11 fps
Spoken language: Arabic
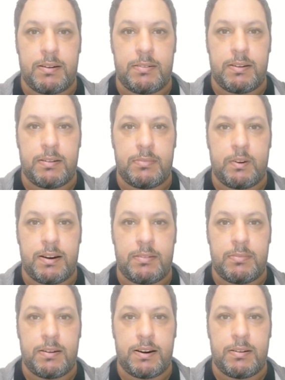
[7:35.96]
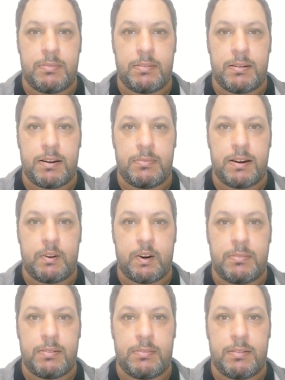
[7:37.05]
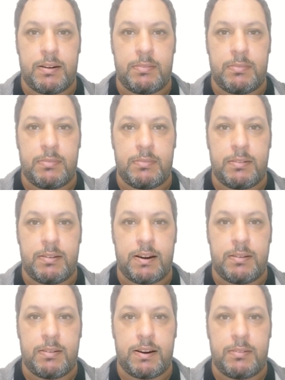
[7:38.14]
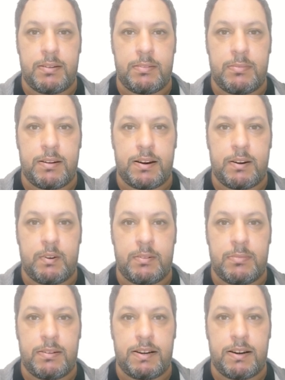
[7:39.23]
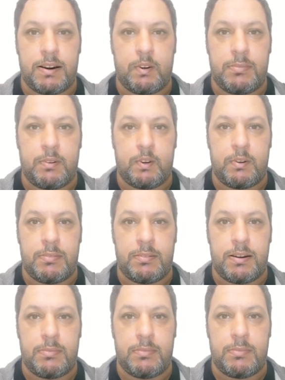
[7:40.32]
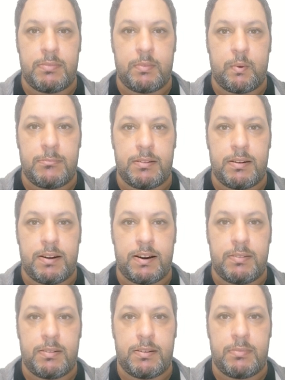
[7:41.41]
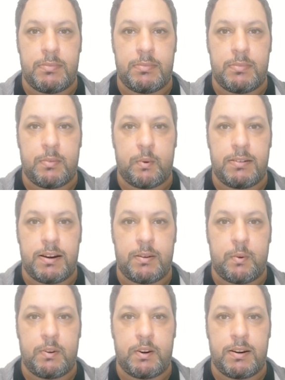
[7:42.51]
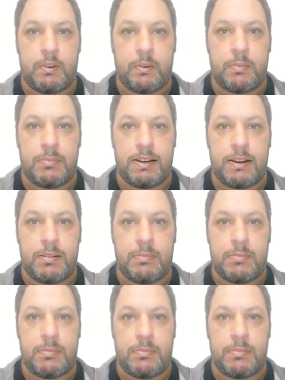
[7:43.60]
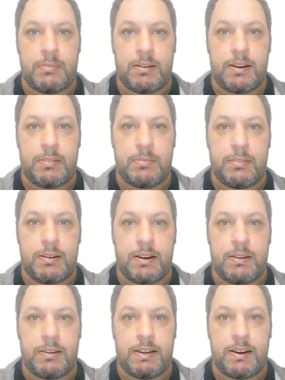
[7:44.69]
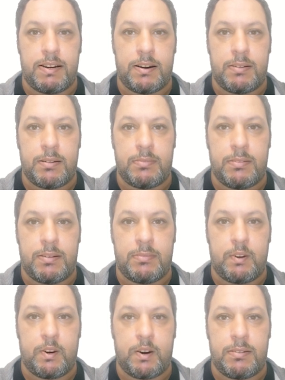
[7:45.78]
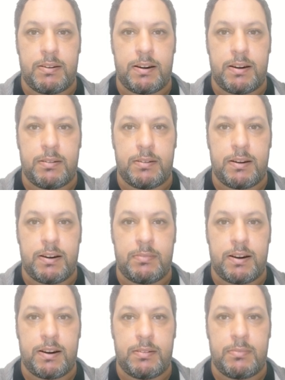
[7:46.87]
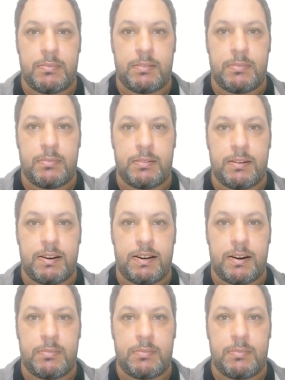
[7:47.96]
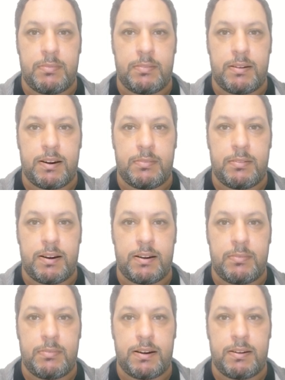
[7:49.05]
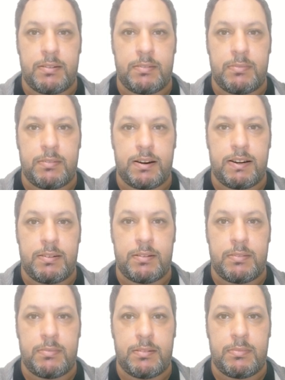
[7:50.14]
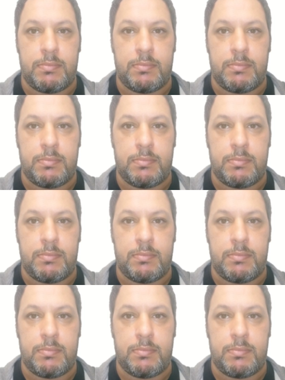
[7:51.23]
اكبر جاليه يهوديه في اوروبا وهي مؤثره في النسيج الاجتماعي والاقتصادي والثقافي الفرنسي هذه المؤسسات تشكل طبيعيا عصب اللوب المنحاز لاسرائيل